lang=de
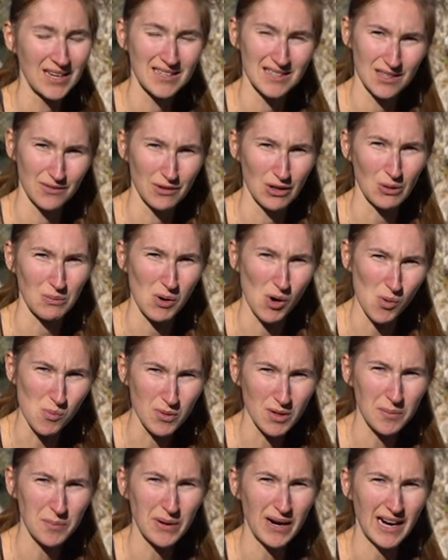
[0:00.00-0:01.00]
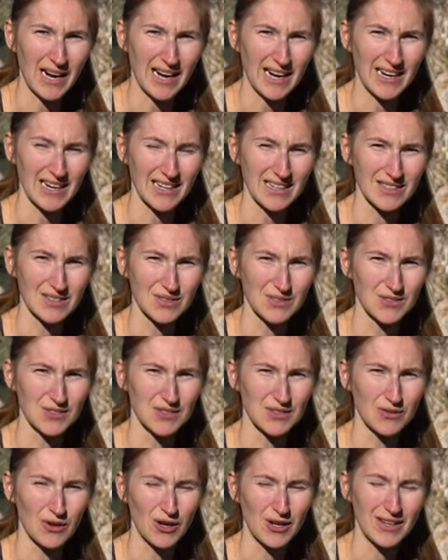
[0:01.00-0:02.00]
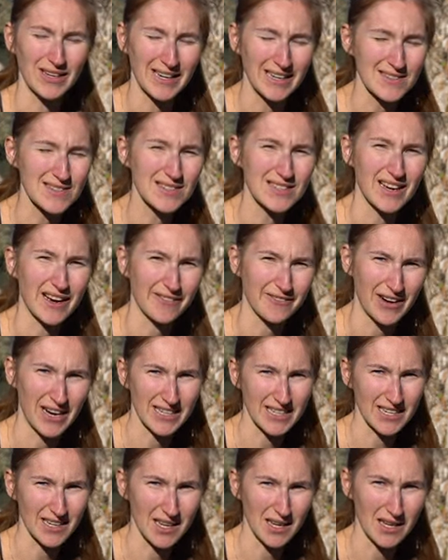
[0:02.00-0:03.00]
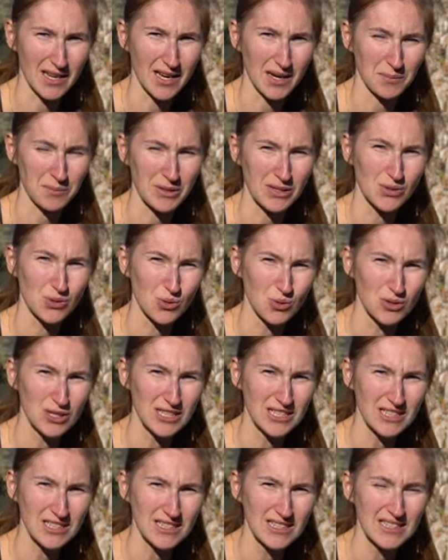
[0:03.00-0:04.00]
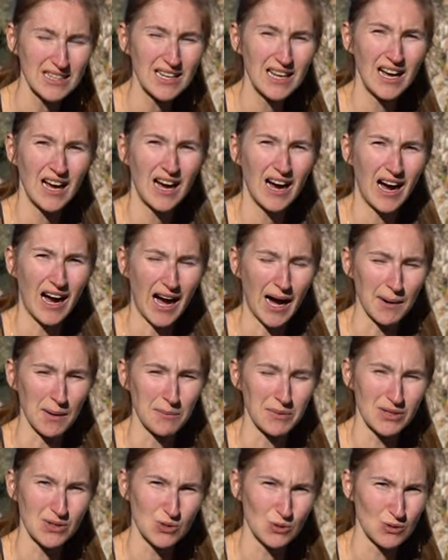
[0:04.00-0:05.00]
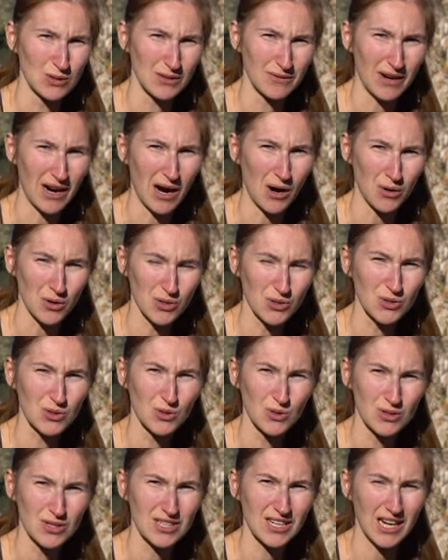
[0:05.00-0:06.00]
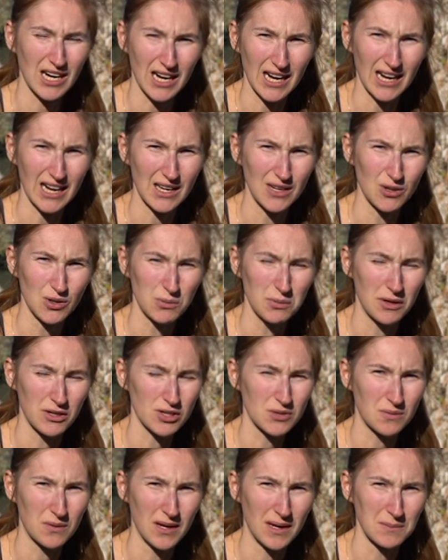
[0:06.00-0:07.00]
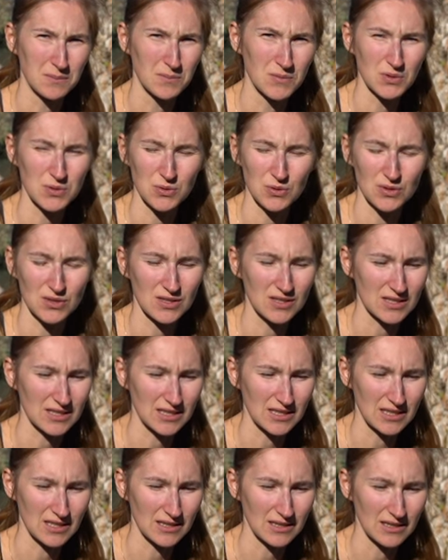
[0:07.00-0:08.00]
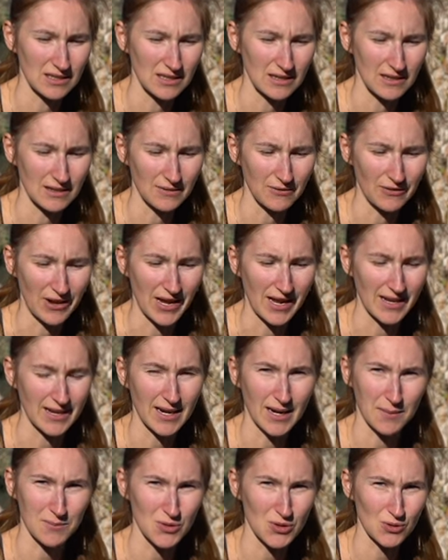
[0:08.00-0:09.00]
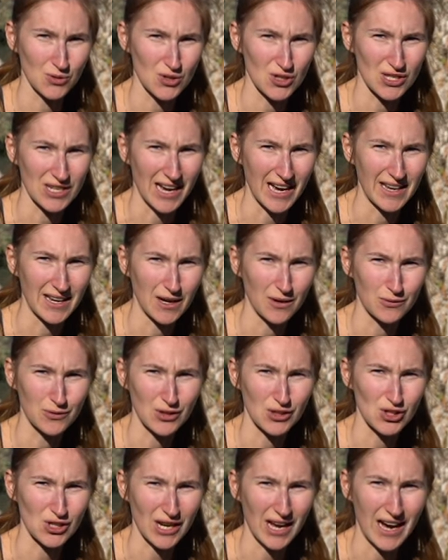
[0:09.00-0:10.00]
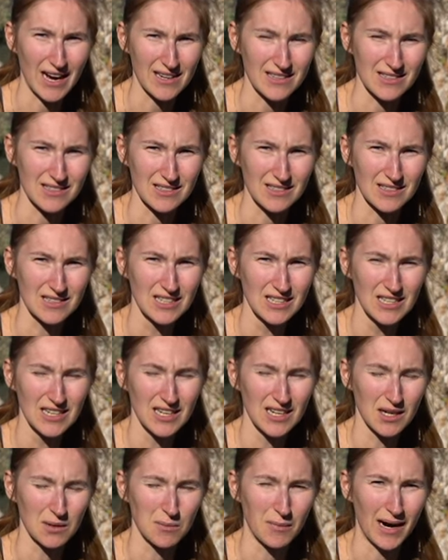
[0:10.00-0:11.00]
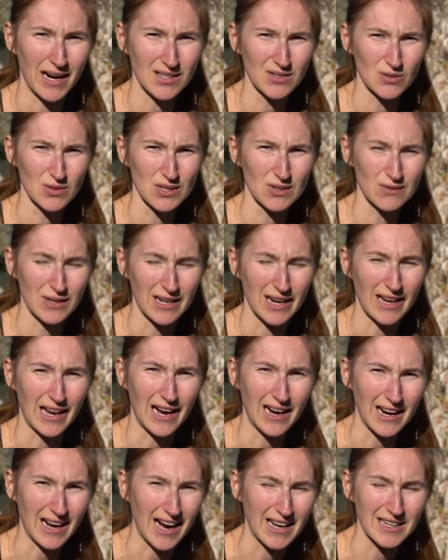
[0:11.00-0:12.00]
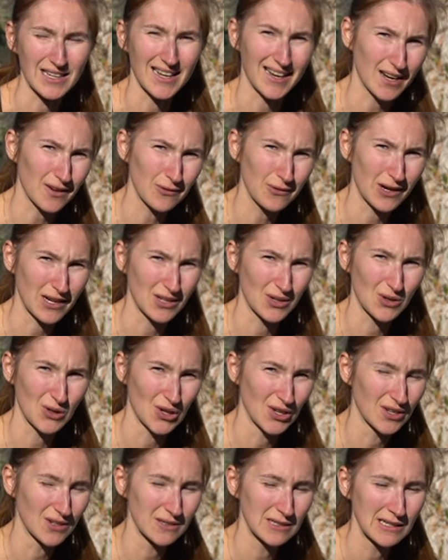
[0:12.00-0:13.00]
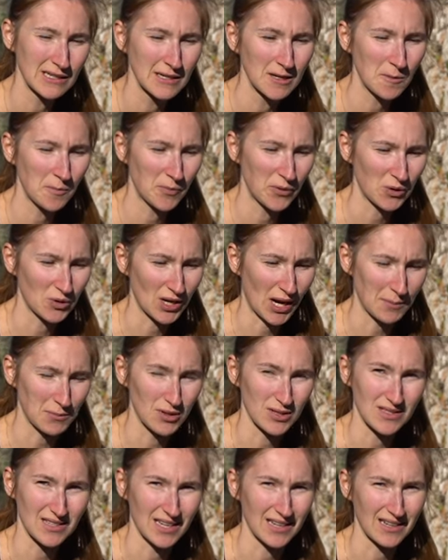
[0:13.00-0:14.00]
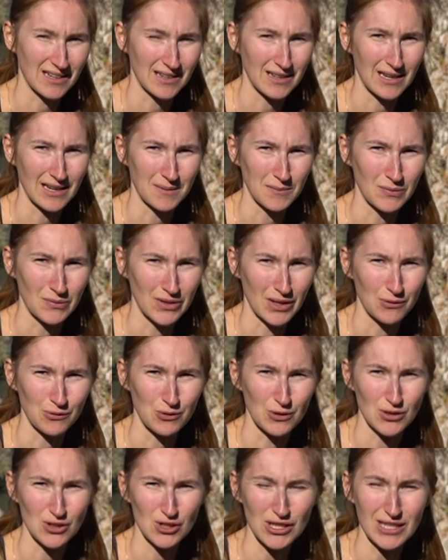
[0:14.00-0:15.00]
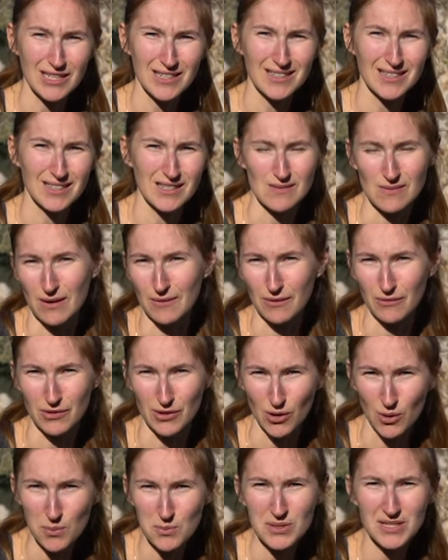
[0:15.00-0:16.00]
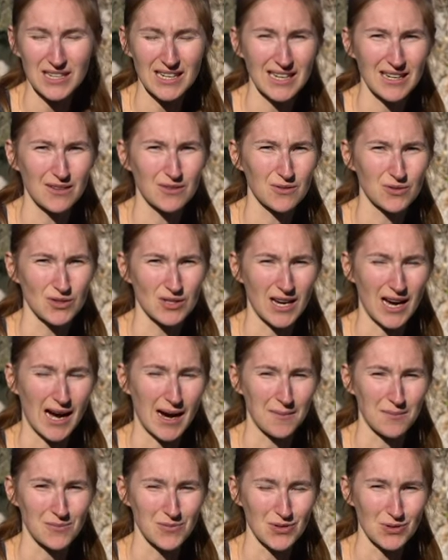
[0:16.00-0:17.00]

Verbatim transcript: sind wir nochmal umgeparkt und wollten nächsten Tag weiter dann nach Metoni. Aber Metoni war auch total überschwemmt und die äh, Wellen haben schon Steine auf die Straße gemacht, sodass wir da lang, gar nicht langfahren konnten. Und haben uns dann ähm, dafür entschieden, dass wir einfach wieder umdrehen und haben